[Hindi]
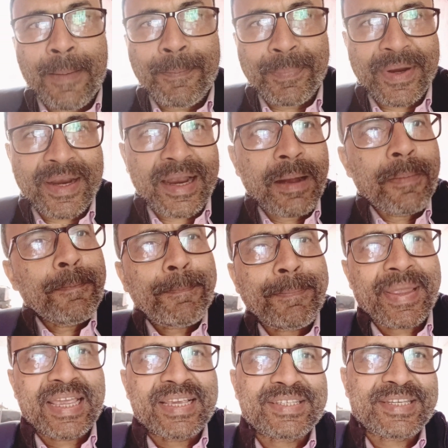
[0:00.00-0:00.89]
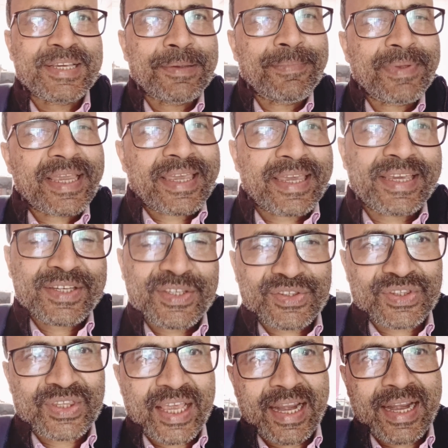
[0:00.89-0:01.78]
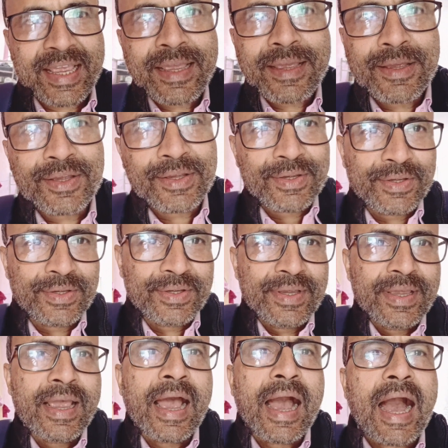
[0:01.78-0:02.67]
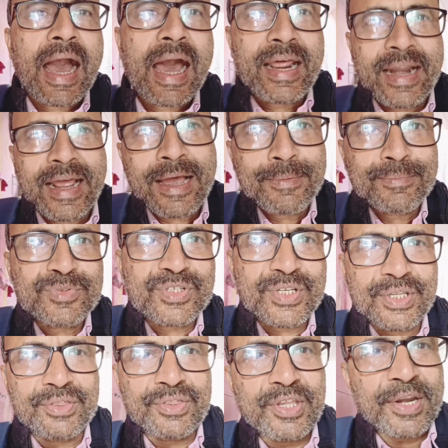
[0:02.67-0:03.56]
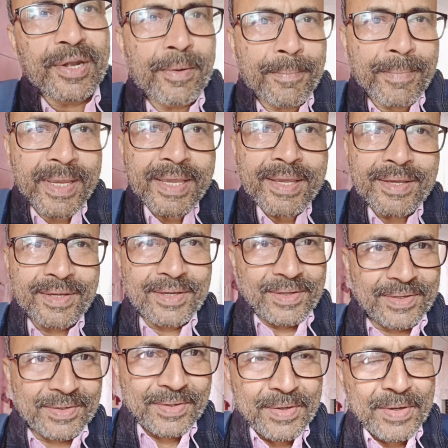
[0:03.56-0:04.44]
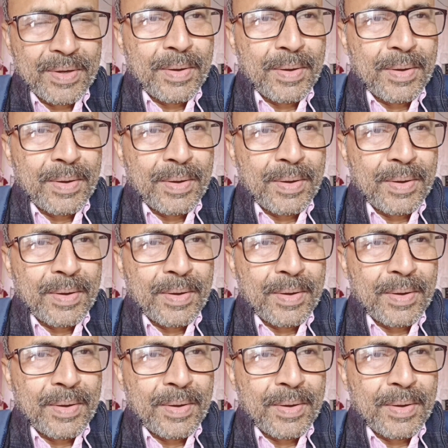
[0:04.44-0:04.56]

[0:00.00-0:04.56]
आप कम पैसे में किस तरह आराम से दिन में